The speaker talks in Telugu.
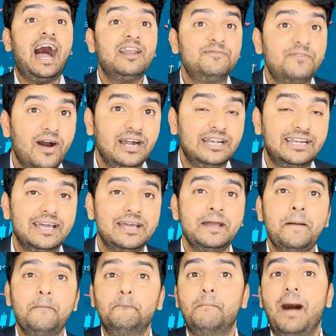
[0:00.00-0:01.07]
ఆల్ఫా అంటే
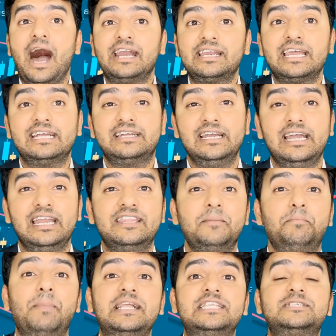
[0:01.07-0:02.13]
మార్కెట్ని
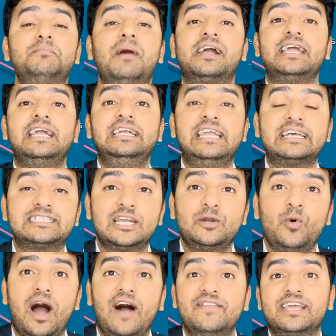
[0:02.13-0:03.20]
లేదా బెంచ్ మార్క్
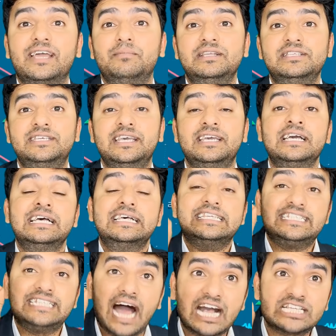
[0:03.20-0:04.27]
ఇండెక్స్లను అధిగమించి
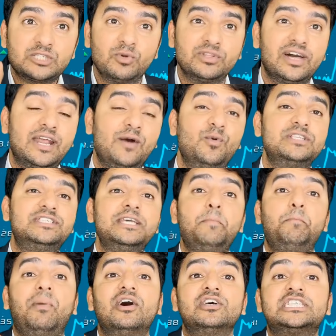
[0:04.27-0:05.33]
స్టాక్స్ ద్వారా వచ్చే
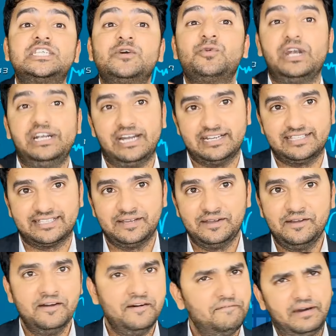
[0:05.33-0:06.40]
పాజిటివ్ రిటర్న్స్
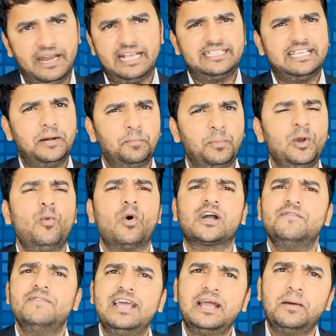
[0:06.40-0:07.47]
ఫర్ ఎగ్జాంపుల్
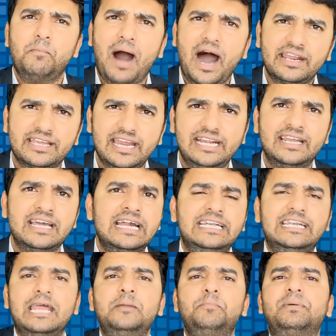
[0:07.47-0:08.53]
ఒకవేళ మార్కెట్
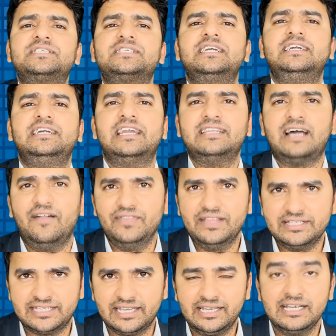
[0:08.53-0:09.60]
టెన్ పర్సెంట్ రిటర్న్
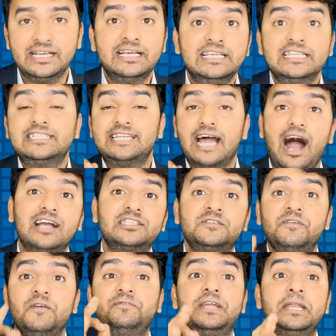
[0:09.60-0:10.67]
అందించి
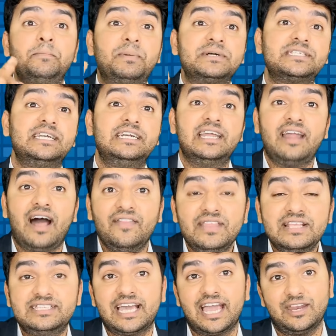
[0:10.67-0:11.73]
స్టాక్స్ ఫిఫ్టీన్ పర్సెంట్ రిటర్న్
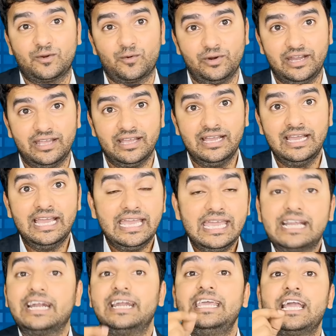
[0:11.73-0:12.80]
అందించాయనుకోండి
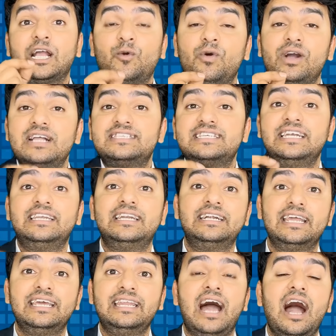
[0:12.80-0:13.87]
ఇక్కడ ఎక్కువగా
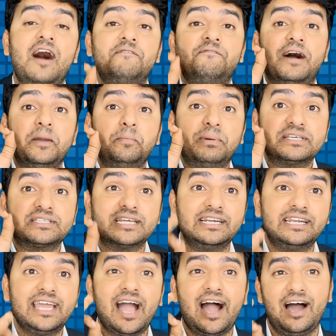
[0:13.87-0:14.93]
జనరేట్ అయిన ఆ ఫైవ్
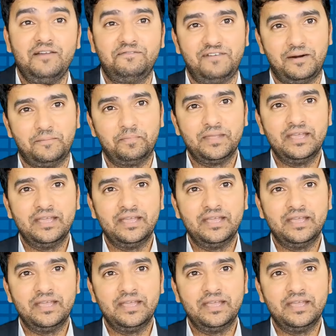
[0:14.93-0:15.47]
పర్సెంటే ఆల్ఫా